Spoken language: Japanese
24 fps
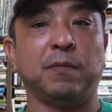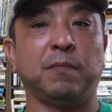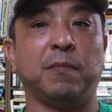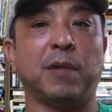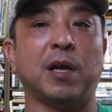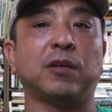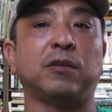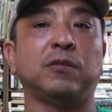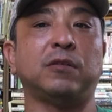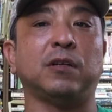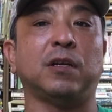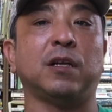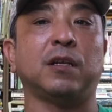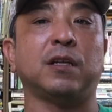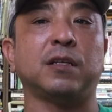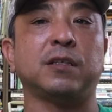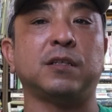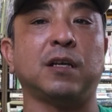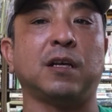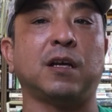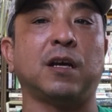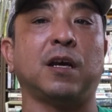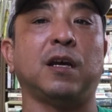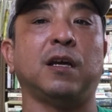真っ暗な
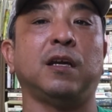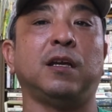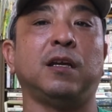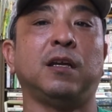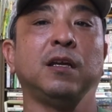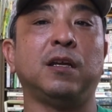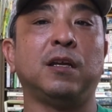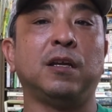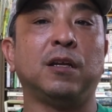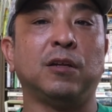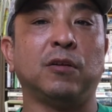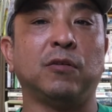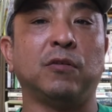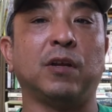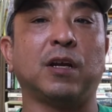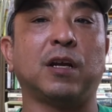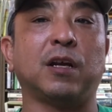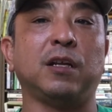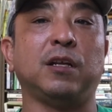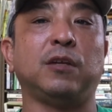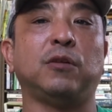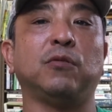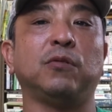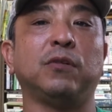世界の
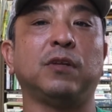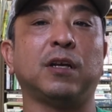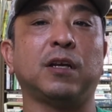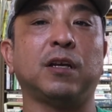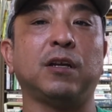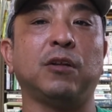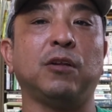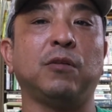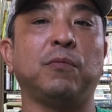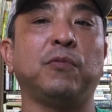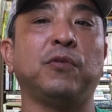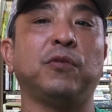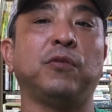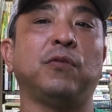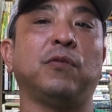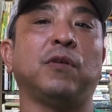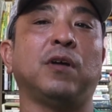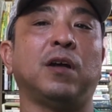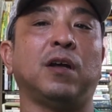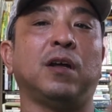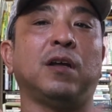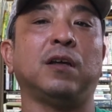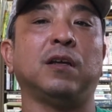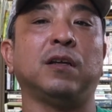中にどんだけのもの
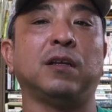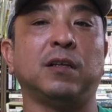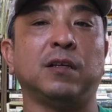が